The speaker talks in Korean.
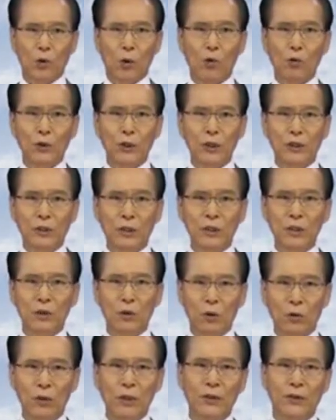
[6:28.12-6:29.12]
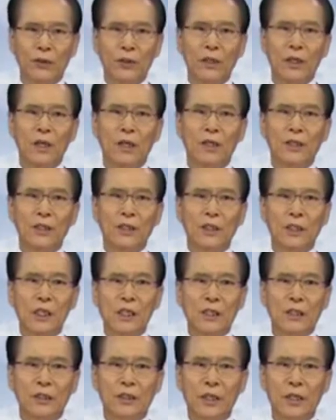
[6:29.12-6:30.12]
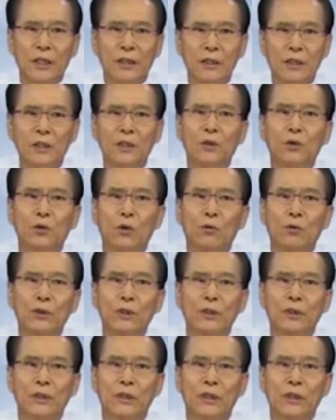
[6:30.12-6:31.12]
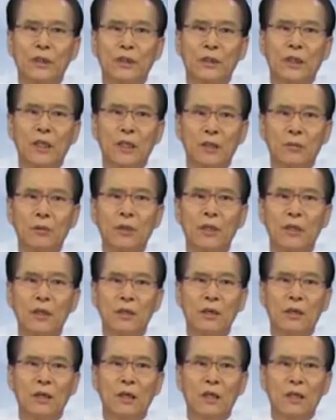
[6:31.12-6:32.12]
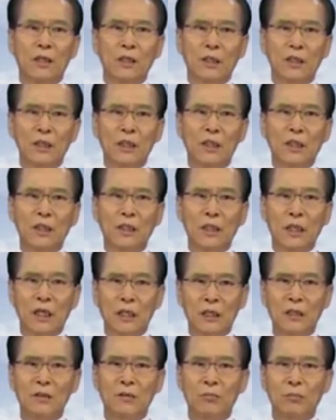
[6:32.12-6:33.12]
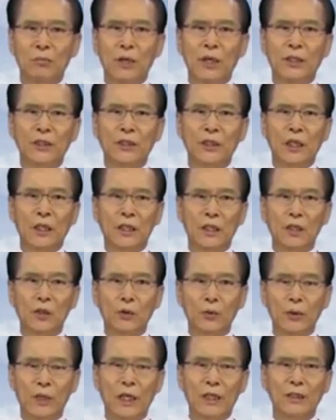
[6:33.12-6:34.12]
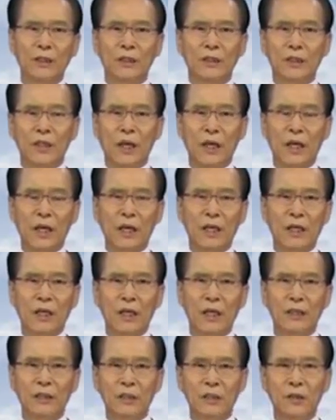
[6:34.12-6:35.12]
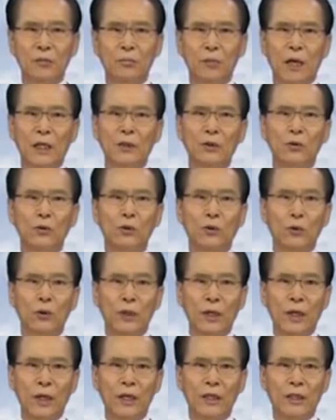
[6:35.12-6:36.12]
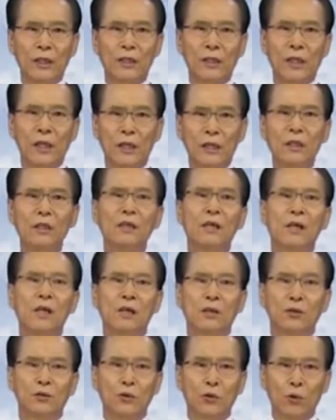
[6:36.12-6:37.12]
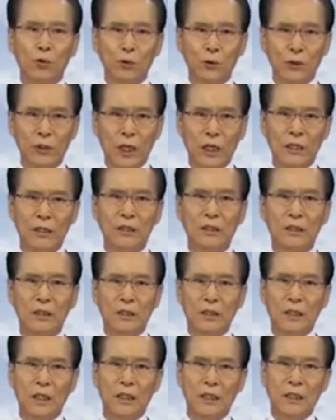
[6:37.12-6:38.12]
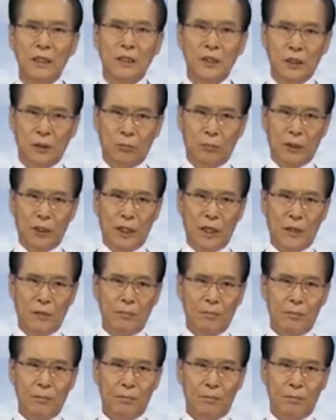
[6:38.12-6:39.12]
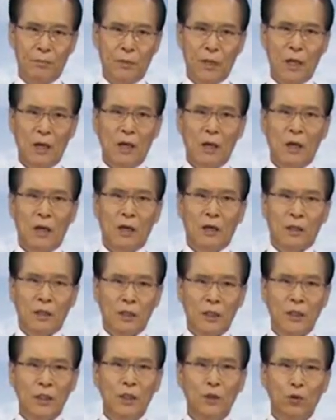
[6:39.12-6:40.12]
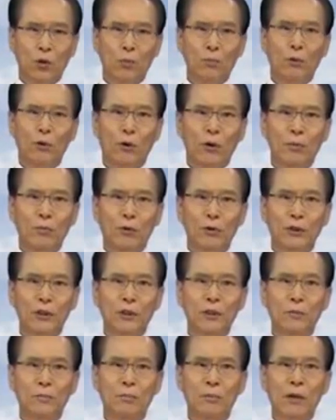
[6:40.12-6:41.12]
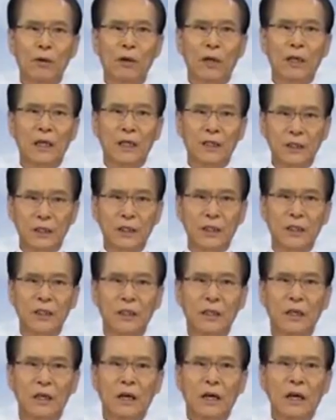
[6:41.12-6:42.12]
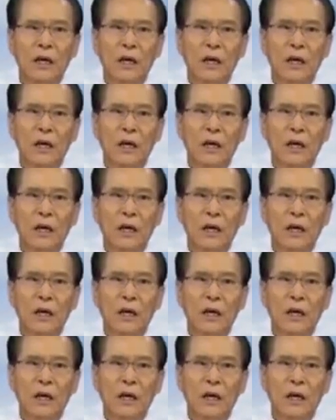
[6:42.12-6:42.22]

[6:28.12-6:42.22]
동시성으로는 실체적 동시성 시대이며 이 기간은 메시아를 위한 세계적 판도의 기대를 조성하는 기간인 것입니다. 이 도표에 보시는 바와 같이